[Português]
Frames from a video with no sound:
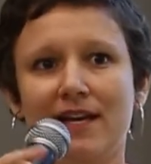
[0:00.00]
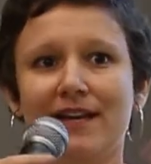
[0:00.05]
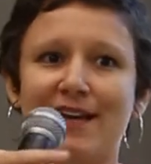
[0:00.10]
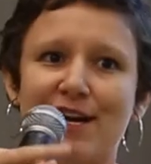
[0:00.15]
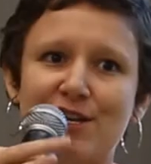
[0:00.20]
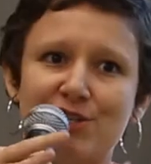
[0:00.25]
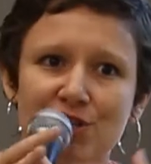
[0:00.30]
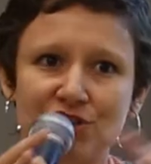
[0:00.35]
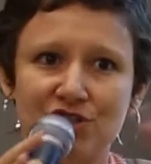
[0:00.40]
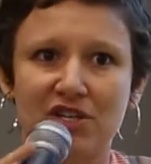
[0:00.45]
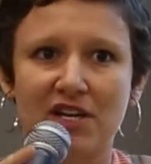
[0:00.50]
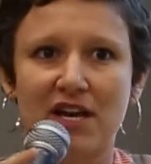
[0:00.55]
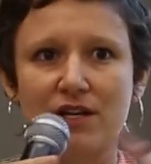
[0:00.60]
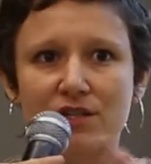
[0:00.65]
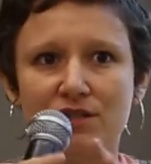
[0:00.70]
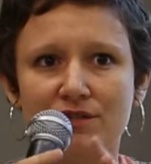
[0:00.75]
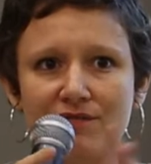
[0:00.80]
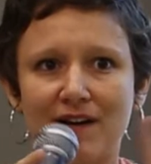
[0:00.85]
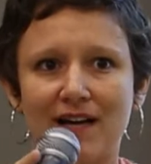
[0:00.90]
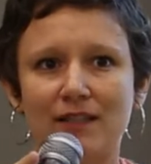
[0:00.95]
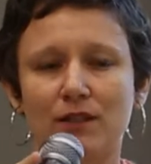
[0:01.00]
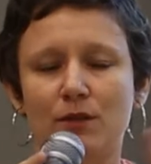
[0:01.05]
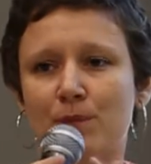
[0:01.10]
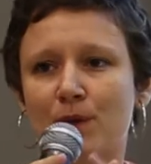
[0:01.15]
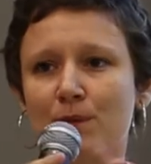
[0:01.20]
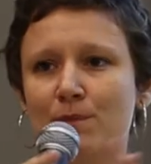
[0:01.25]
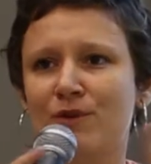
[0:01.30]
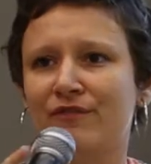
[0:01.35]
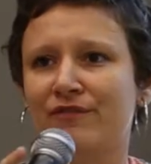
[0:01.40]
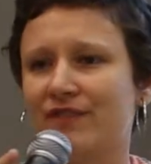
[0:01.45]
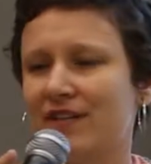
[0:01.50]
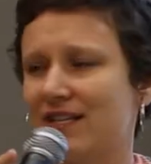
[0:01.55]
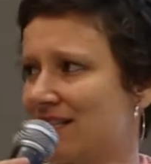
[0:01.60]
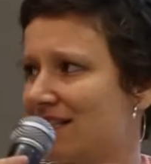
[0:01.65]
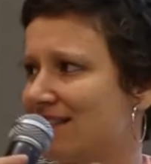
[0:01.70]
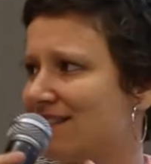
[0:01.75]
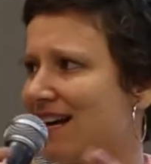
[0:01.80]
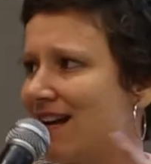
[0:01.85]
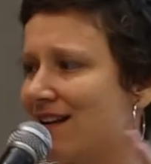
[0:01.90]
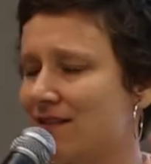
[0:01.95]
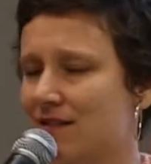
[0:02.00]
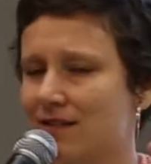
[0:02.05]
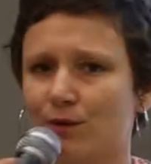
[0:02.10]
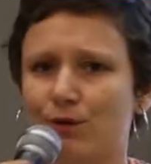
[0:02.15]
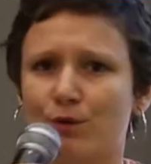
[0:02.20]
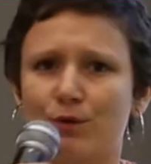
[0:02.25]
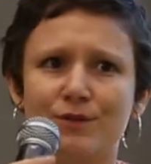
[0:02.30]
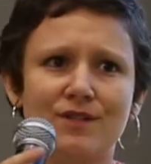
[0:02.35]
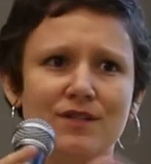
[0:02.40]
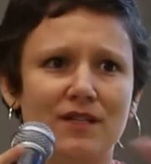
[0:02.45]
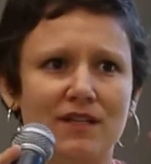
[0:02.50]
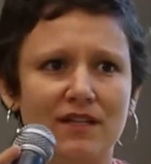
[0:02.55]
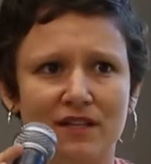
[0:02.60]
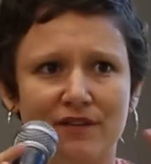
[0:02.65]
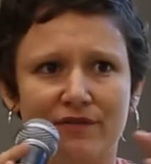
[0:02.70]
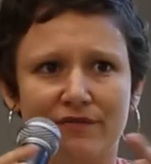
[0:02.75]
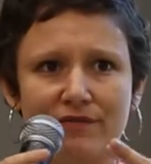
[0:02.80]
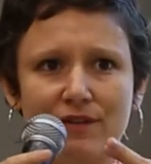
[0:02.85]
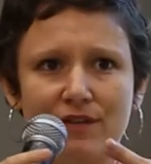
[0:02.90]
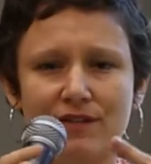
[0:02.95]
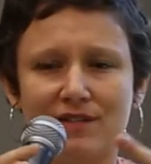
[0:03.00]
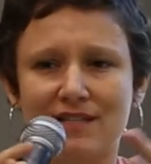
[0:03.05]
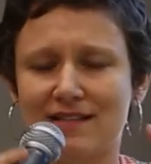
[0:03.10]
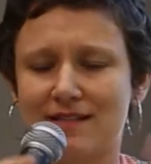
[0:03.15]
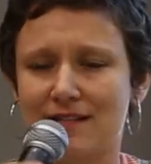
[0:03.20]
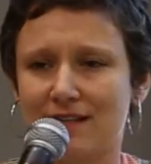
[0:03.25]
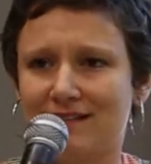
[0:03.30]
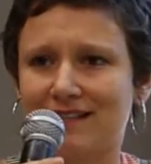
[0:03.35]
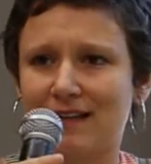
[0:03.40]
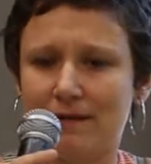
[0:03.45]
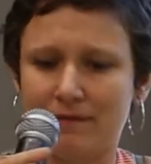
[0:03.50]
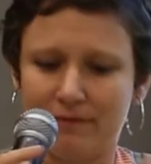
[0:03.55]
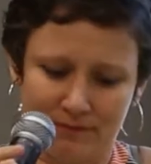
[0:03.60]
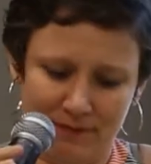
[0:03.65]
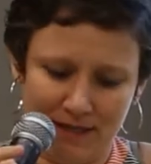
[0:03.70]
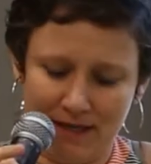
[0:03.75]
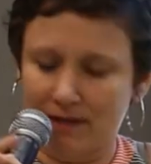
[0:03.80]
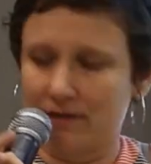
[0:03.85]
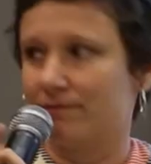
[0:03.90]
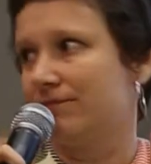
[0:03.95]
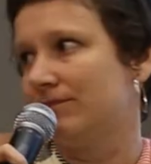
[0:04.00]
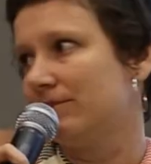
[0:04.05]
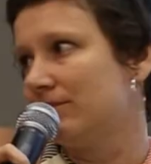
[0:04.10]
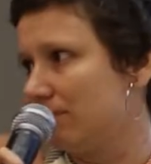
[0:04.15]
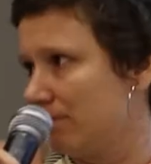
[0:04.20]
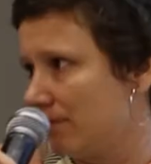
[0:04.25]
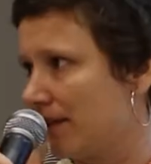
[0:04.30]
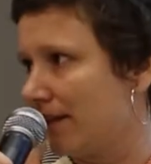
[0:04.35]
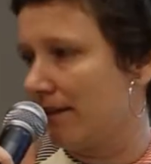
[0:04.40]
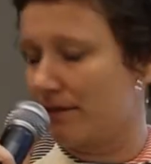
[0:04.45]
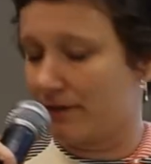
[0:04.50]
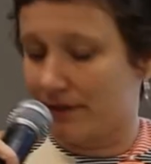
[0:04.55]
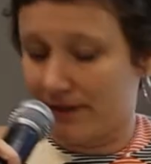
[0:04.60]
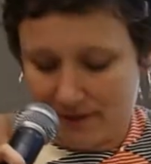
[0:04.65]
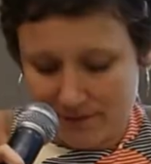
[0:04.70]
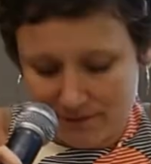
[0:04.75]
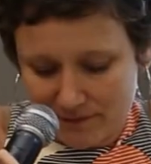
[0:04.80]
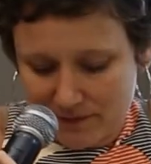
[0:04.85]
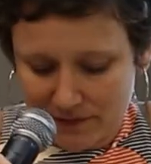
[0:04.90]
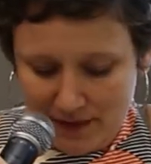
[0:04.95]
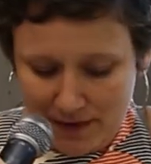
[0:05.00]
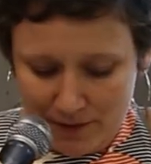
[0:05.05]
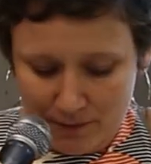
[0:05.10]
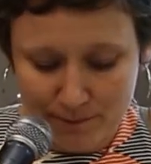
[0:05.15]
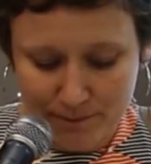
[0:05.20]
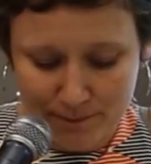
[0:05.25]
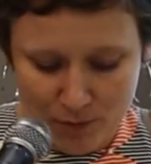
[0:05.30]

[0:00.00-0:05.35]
que a gente quer, de fato, promover cidades inclusivas, né? É, que é um